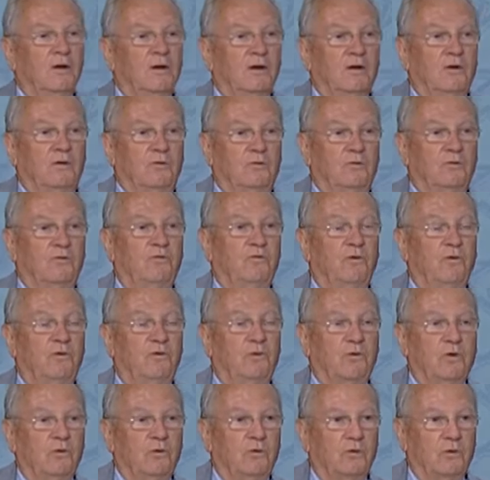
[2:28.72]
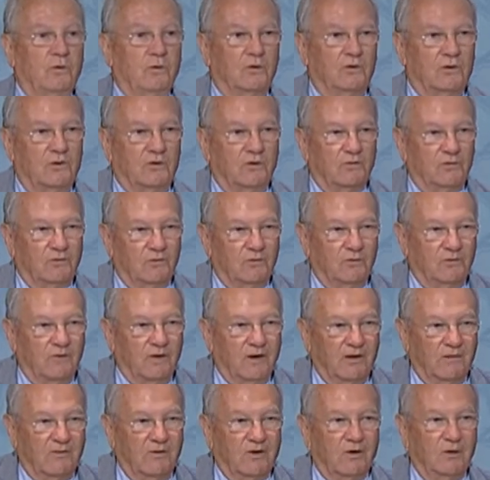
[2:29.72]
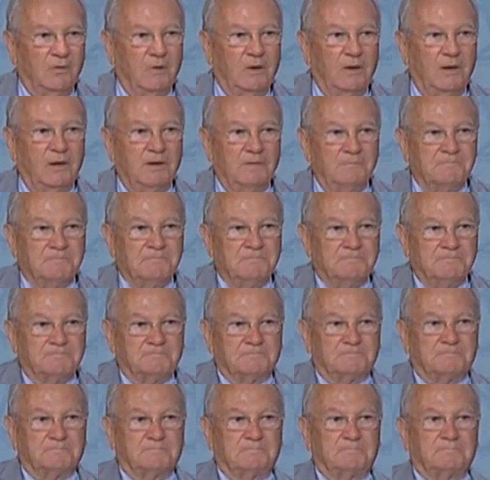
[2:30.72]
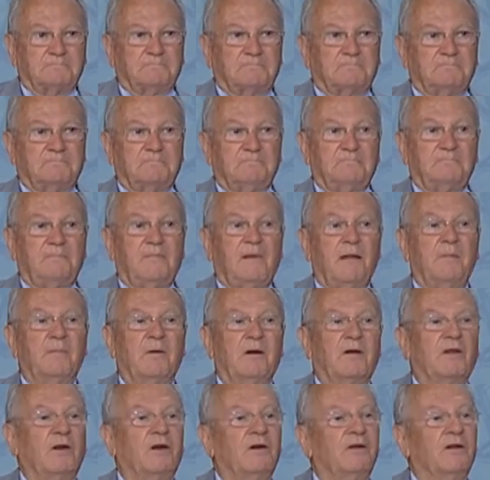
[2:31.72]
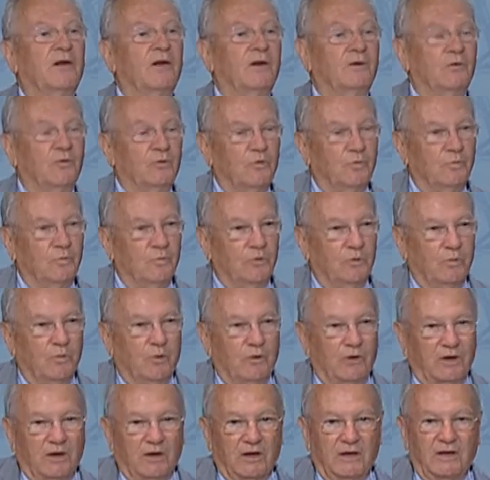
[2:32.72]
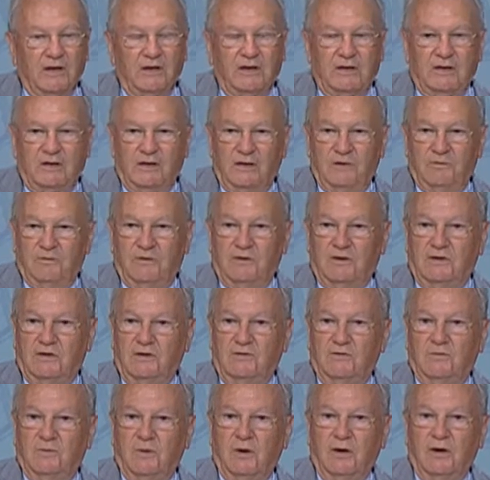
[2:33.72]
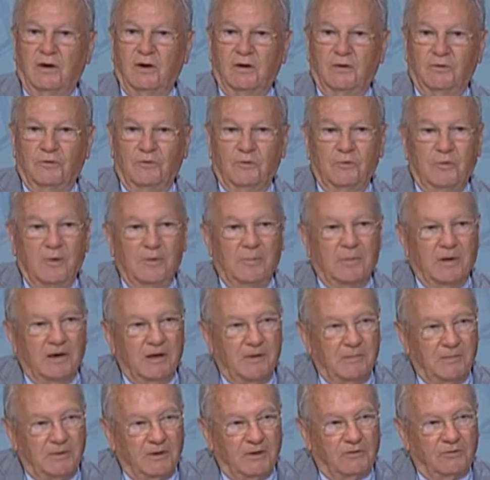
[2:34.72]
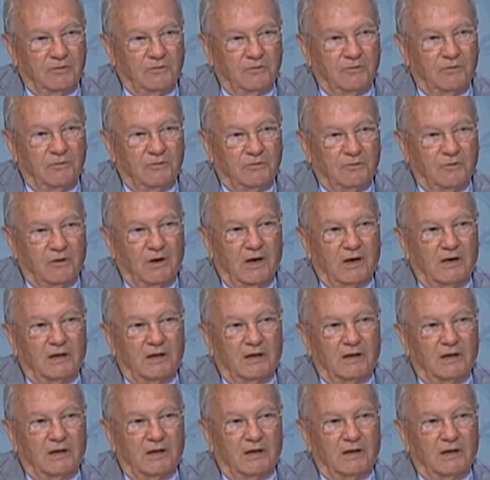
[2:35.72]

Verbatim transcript: euh, du fou furieux qui se trouvait avant lui, par quelqu'un de plus modéré qui effectivement ne met pas les pieds sur la